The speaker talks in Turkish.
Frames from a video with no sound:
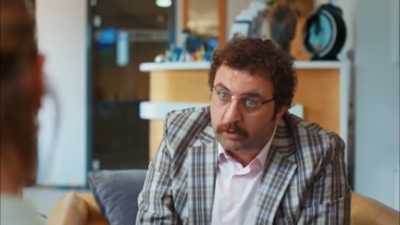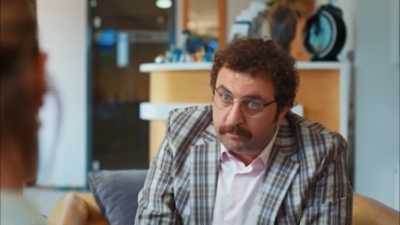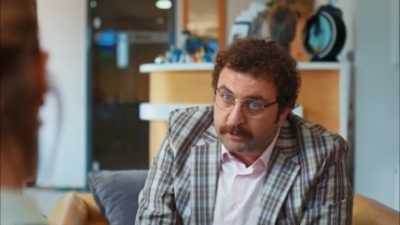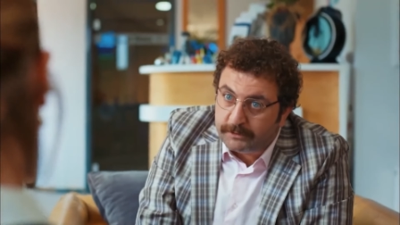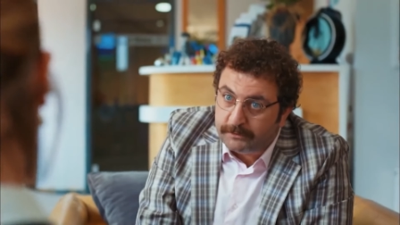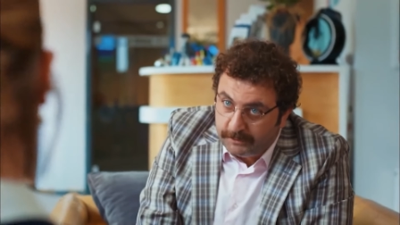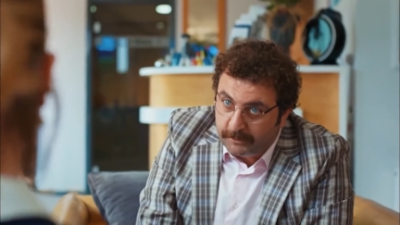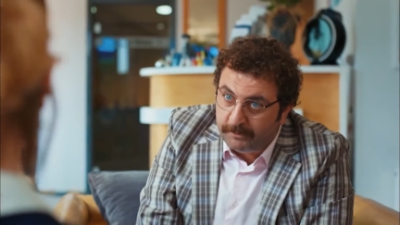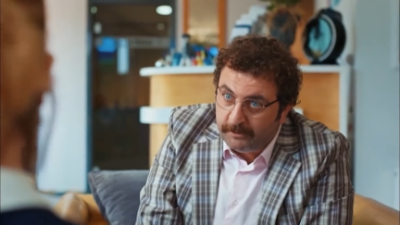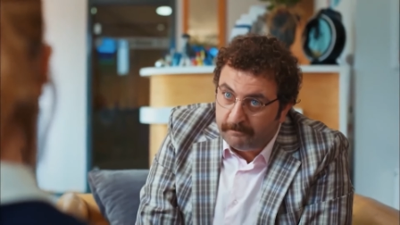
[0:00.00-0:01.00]
olabilir
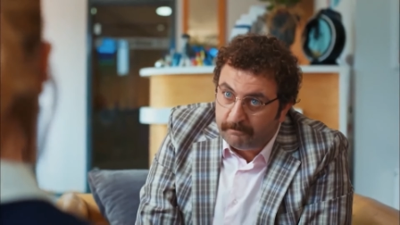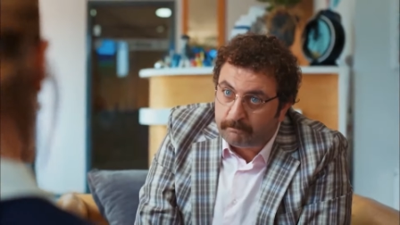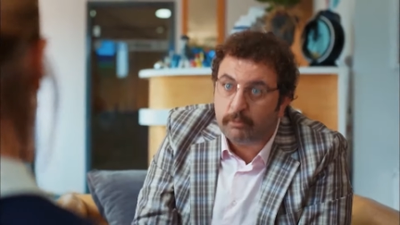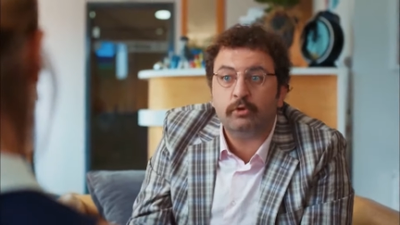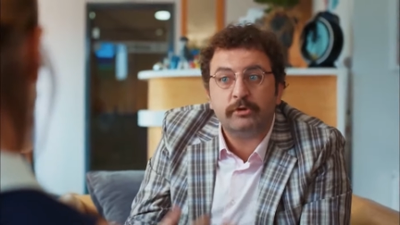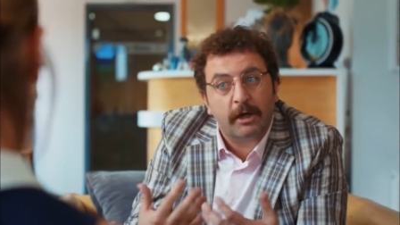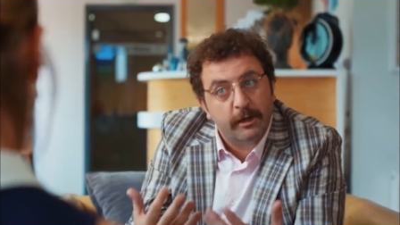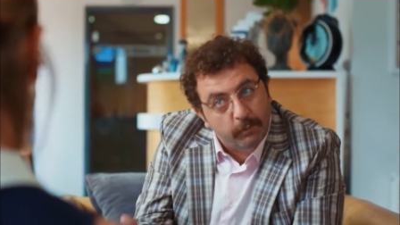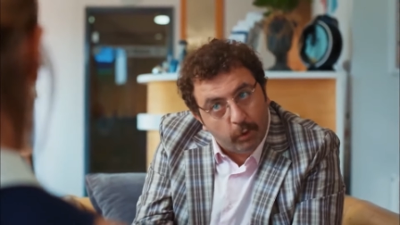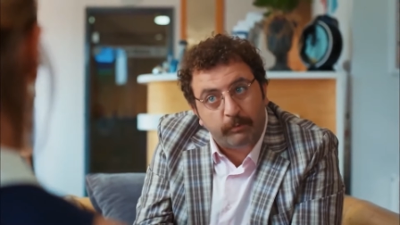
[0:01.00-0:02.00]
değil mi? Mülk sahibi